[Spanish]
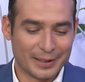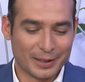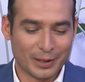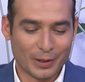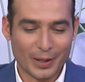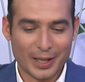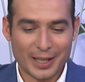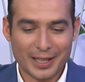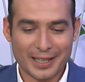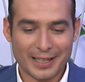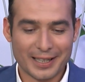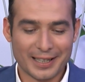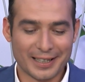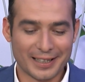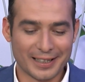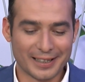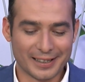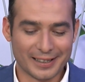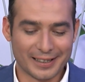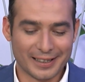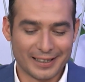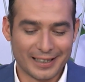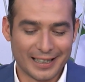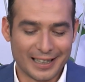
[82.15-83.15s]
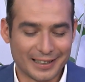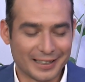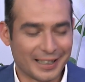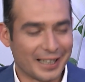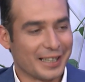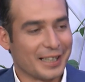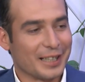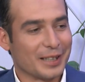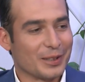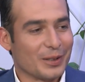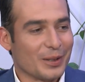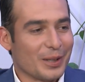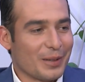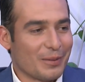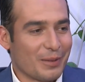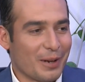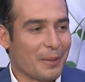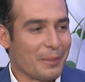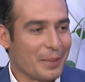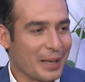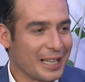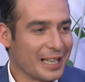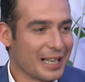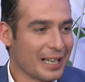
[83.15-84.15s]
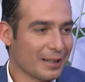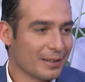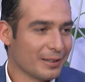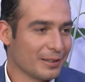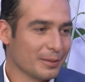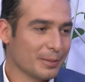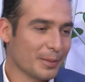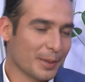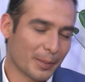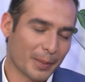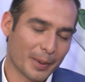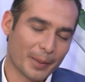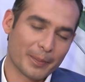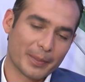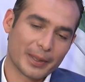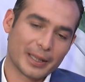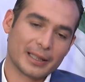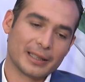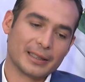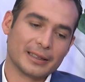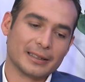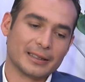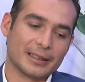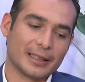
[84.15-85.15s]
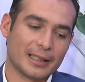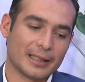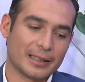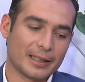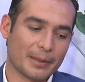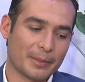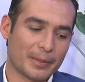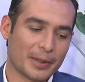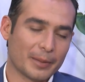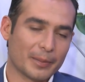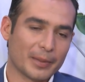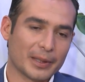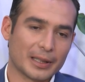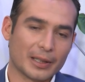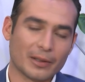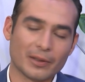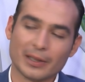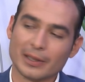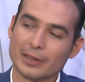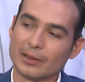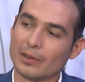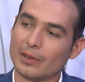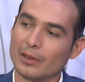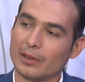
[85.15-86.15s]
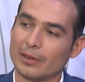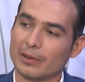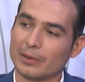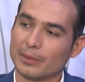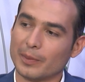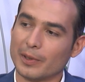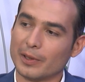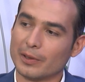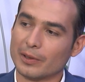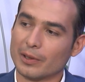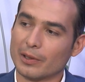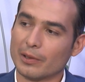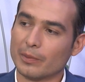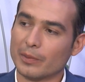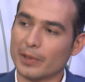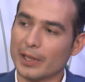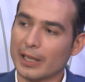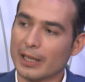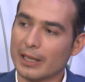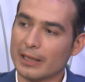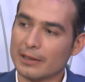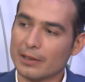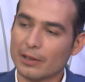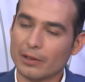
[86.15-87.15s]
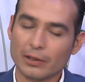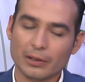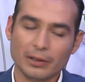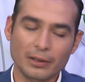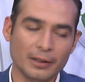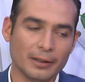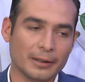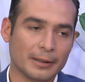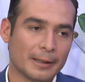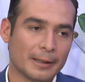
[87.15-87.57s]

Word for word: toda la, trayectoria familiar, ¿no? Mi papá estaba también metido en esto de los medios de comunicación